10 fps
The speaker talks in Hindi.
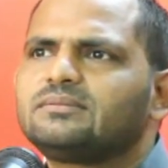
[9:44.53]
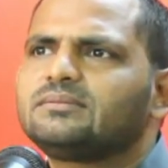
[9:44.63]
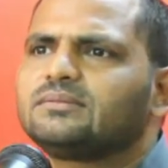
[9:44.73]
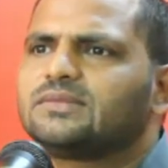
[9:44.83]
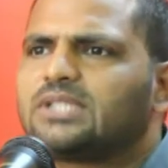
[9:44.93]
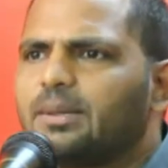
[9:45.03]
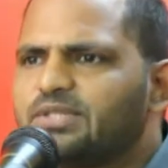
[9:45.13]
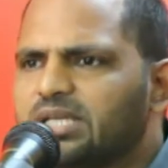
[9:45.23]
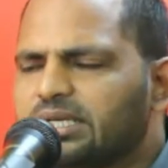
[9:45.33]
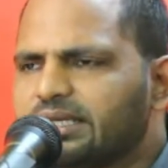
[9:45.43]
तब
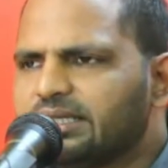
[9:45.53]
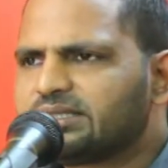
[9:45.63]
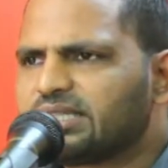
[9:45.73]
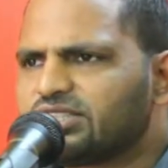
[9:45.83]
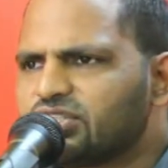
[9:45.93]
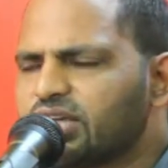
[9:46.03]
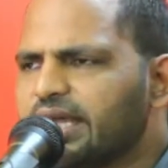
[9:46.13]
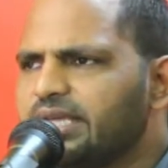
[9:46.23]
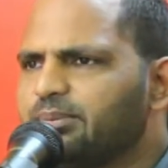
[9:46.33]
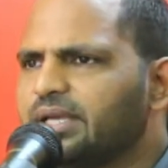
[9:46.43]
जाके
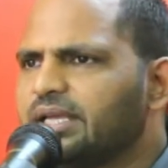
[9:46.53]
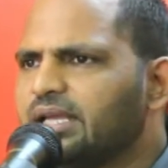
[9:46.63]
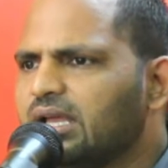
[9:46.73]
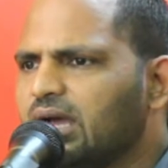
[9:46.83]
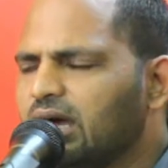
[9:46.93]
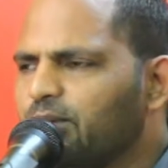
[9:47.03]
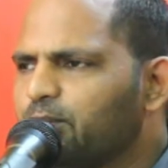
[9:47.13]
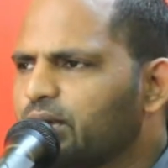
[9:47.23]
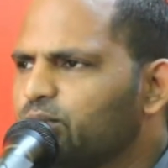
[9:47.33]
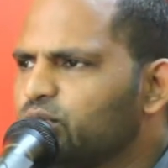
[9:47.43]
सच्चाई में हम
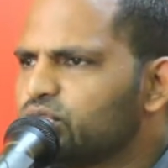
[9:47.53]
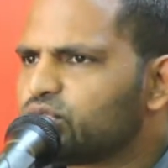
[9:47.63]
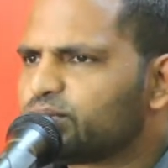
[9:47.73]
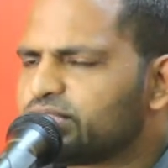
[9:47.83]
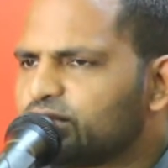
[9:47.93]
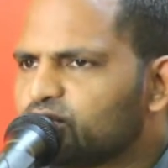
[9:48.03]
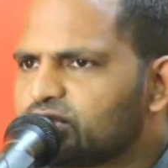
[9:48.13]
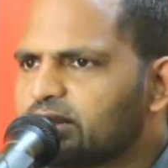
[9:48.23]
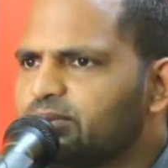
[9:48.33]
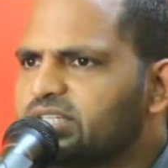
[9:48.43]
प्रभु यीशु मसीह को
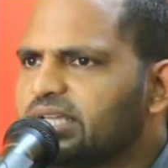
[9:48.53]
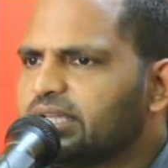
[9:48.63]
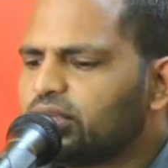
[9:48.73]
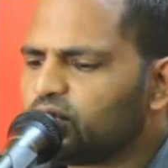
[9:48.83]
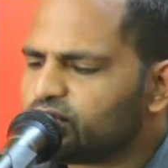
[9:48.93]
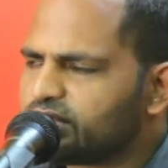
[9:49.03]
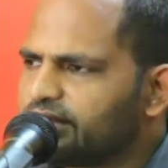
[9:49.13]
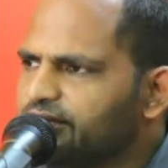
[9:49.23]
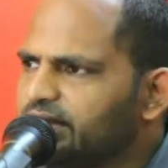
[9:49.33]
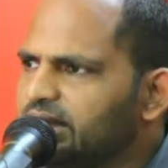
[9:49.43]
समझेंगे और उससे
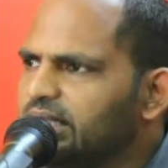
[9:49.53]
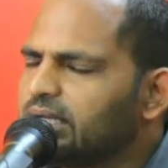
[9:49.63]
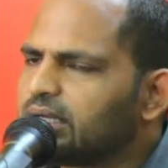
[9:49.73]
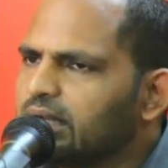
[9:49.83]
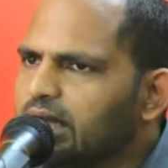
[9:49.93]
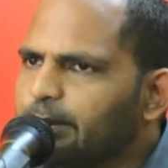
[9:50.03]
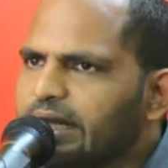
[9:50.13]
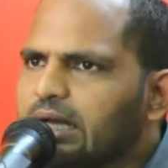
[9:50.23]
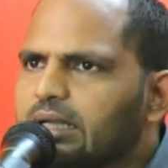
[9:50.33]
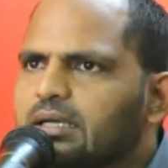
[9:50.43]
विनती करना हमें
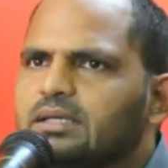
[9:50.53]
आएगा